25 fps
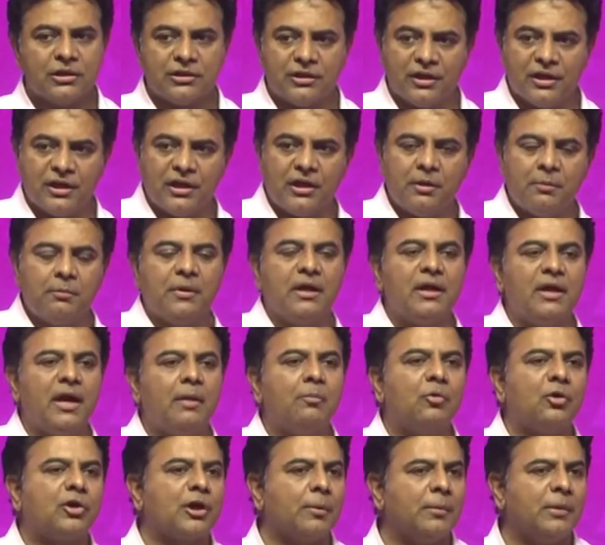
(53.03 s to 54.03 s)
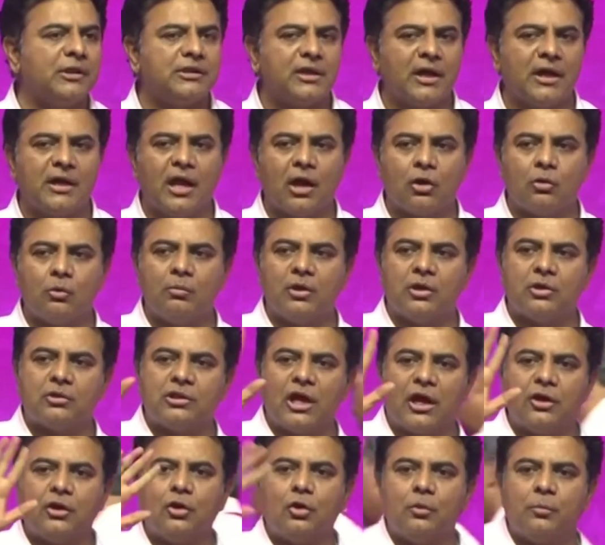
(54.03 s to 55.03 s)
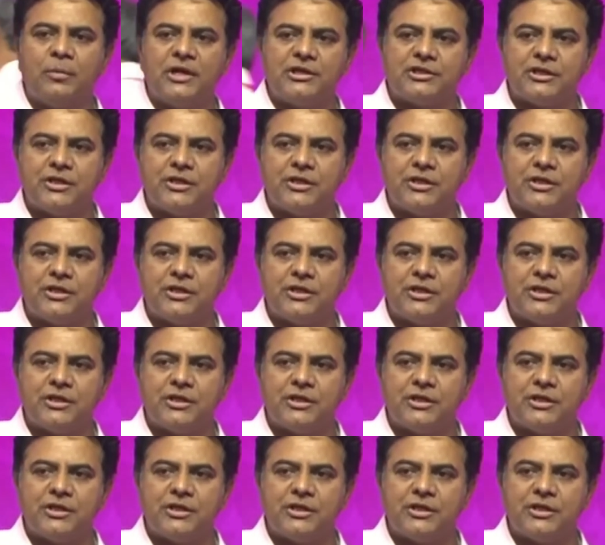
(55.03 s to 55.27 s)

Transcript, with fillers: తిరిగి మీరే ముఖ్యమంత్రి అయినారు మీరు ధన్యులు మీ